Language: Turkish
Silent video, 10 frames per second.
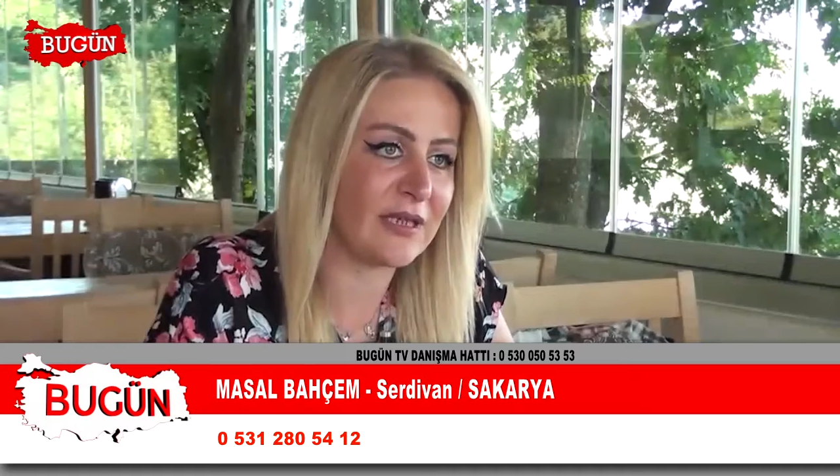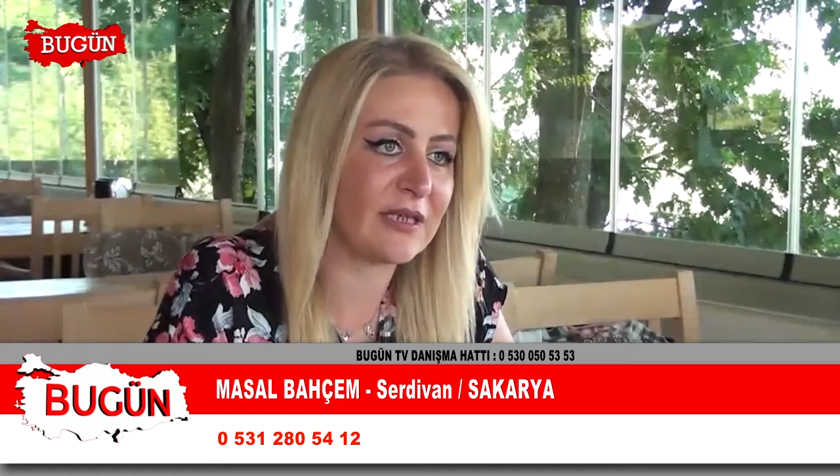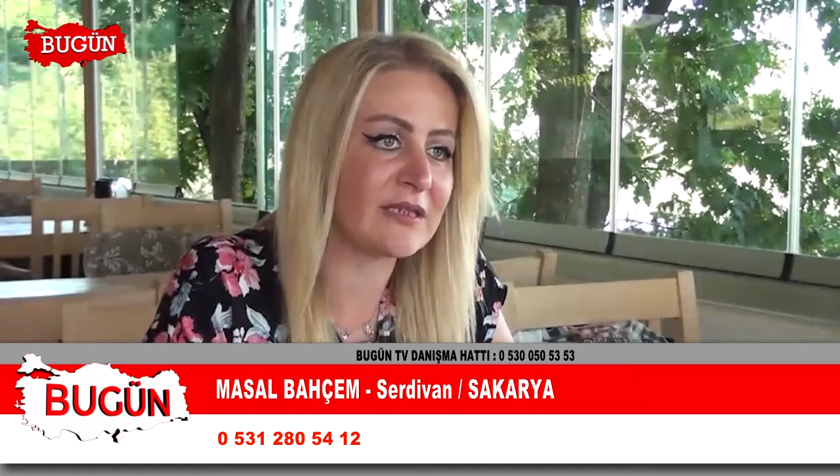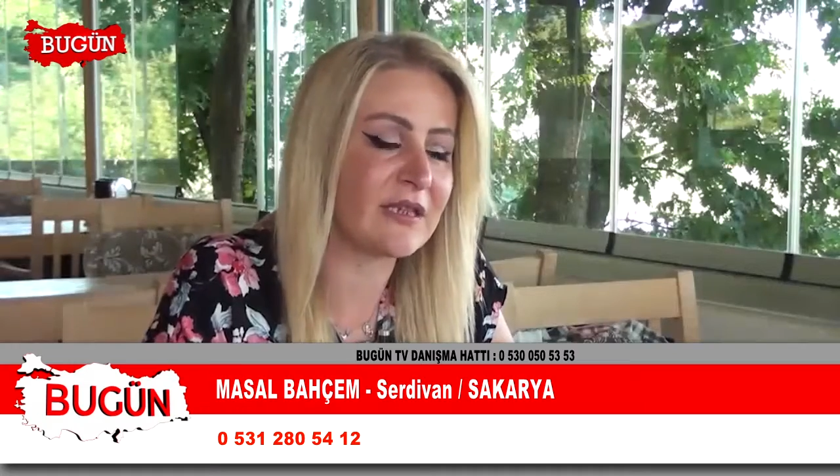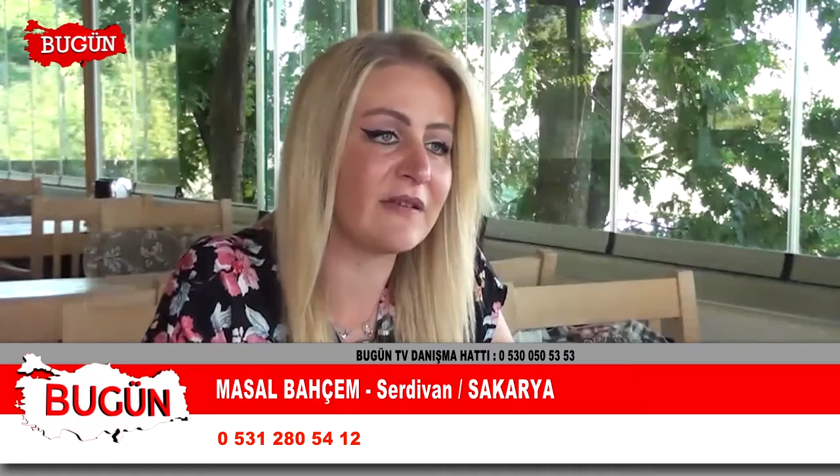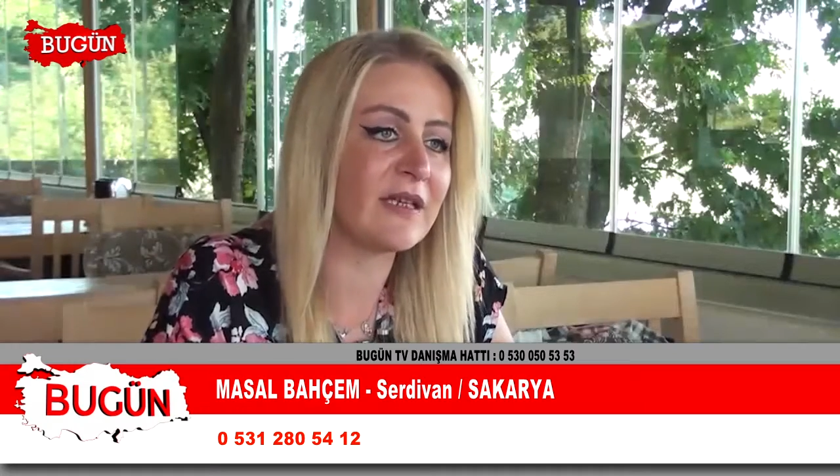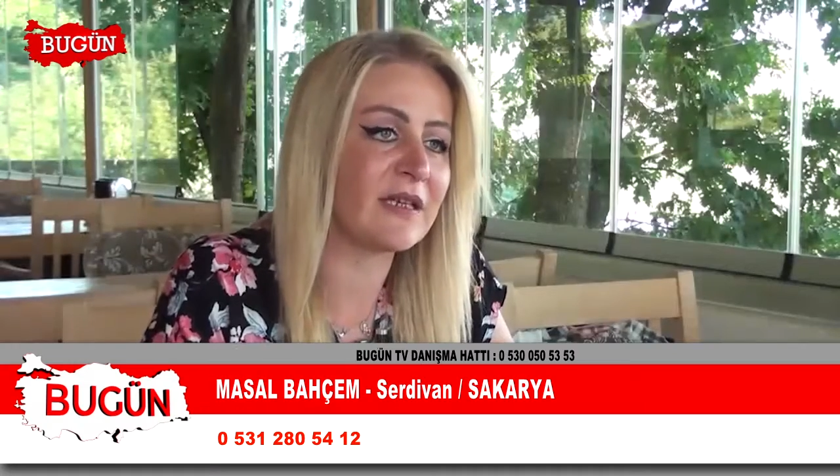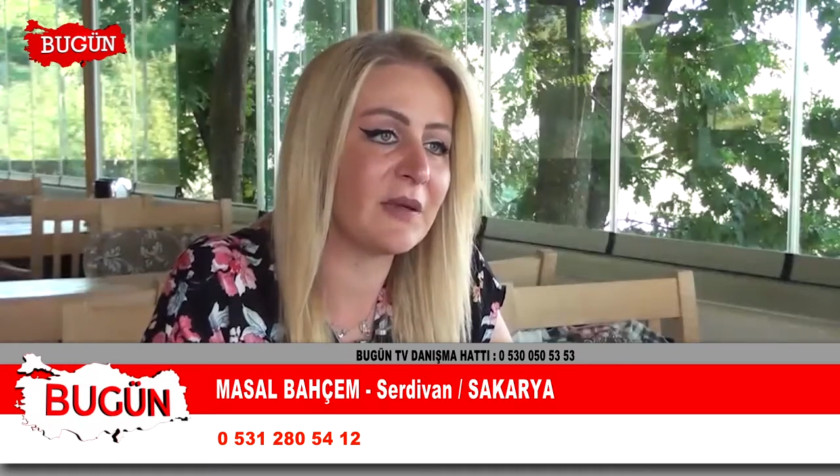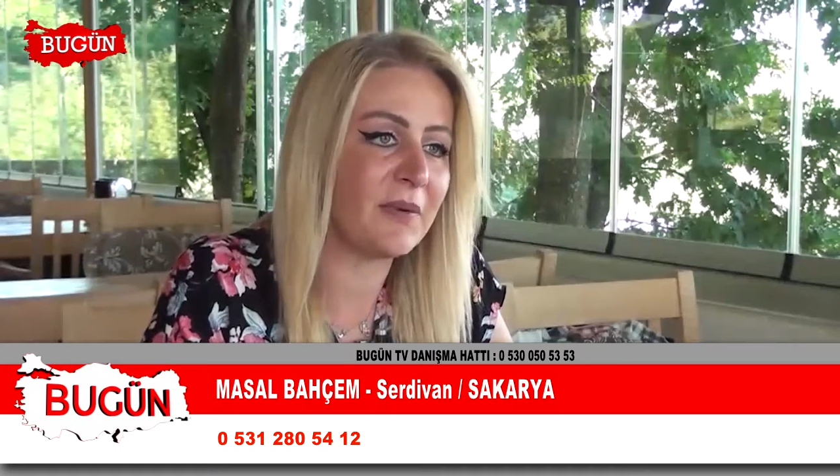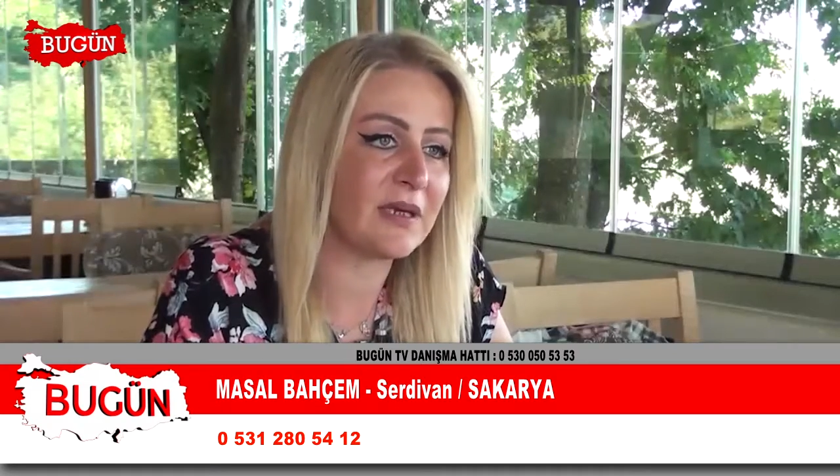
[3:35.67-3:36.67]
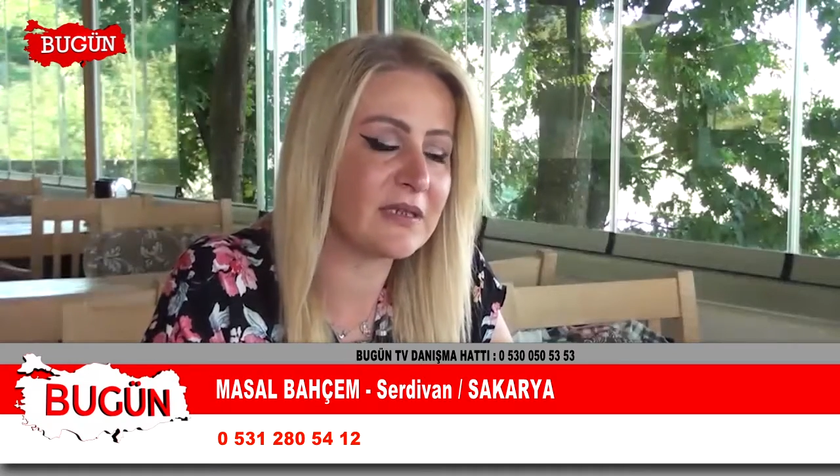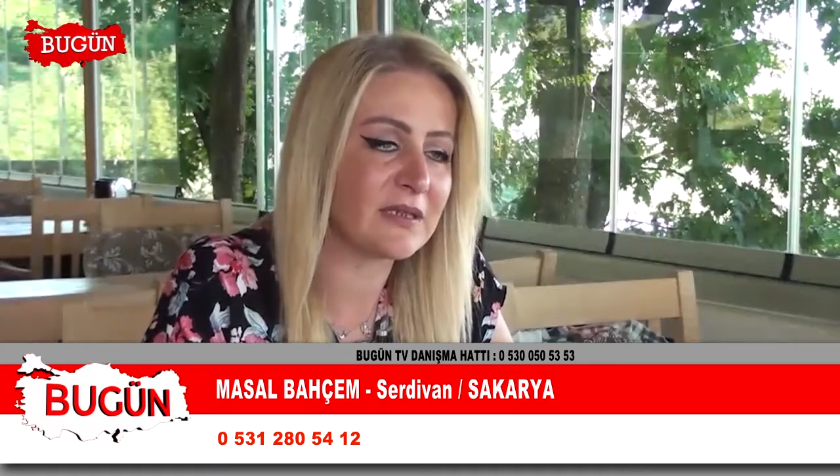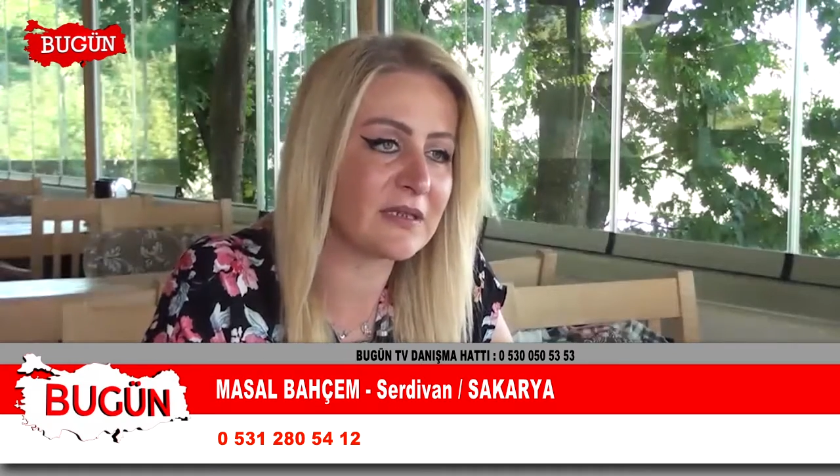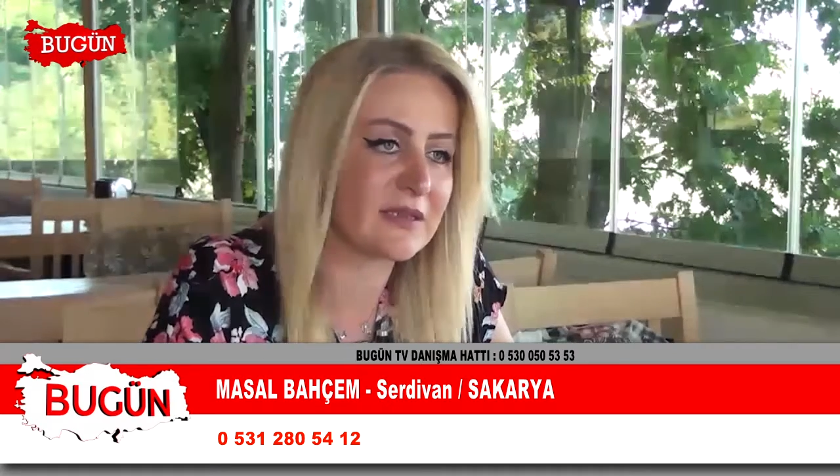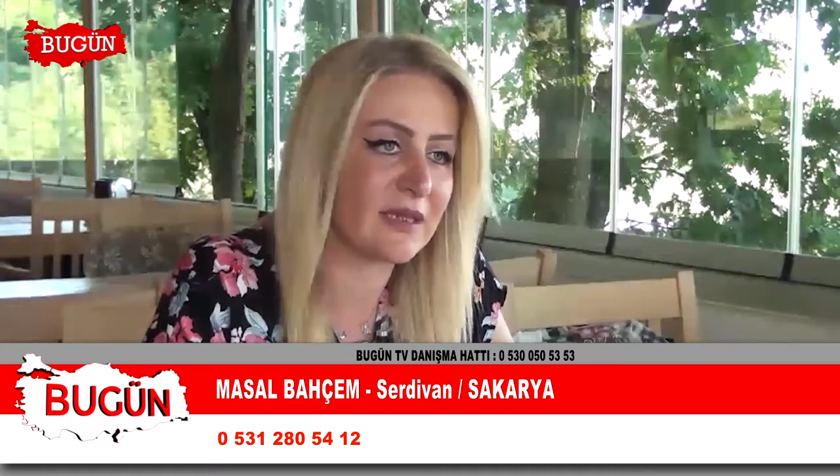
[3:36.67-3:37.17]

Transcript: Yani severek yaparsanız